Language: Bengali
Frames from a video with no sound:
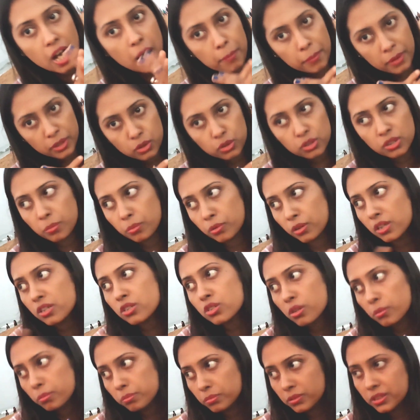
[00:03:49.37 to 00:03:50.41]
আমরা তো দেবো না
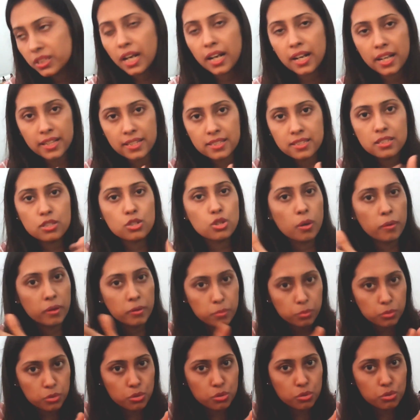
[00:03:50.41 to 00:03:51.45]
সব যারা এসছে সবাই
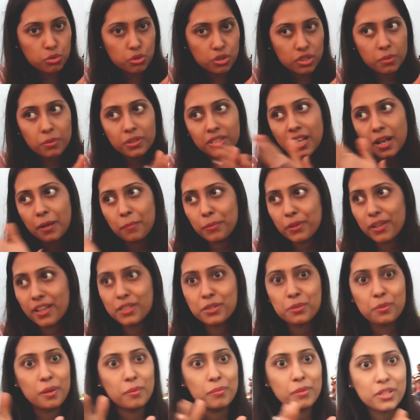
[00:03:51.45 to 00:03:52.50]
পুজো টুজো দেবে তারপরে
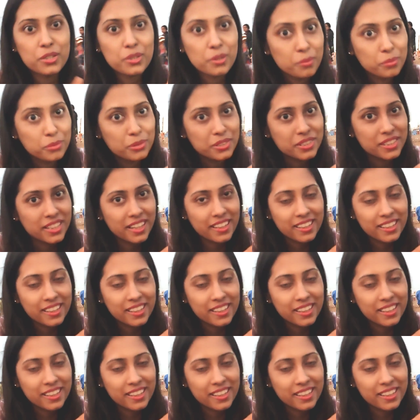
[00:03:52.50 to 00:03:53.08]
আসবো আমরা সঙ্গে